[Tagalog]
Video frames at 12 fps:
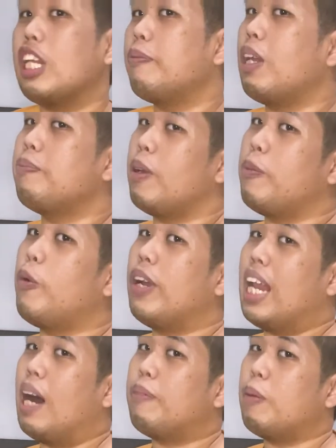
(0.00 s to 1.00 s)
month pay mo wala
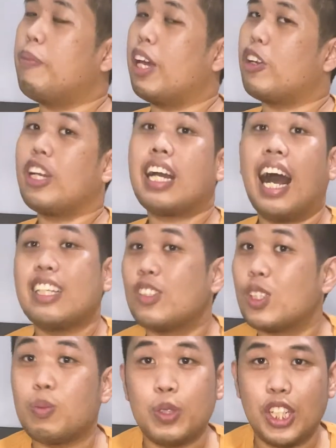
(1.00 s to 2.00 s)
pa pero
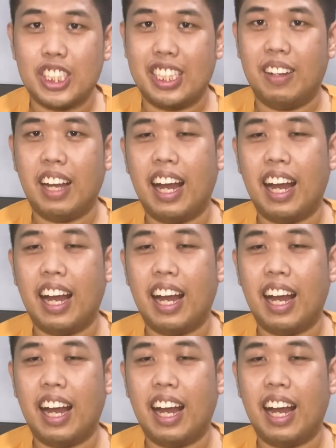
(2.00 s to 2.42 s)
nagastos mo na siya.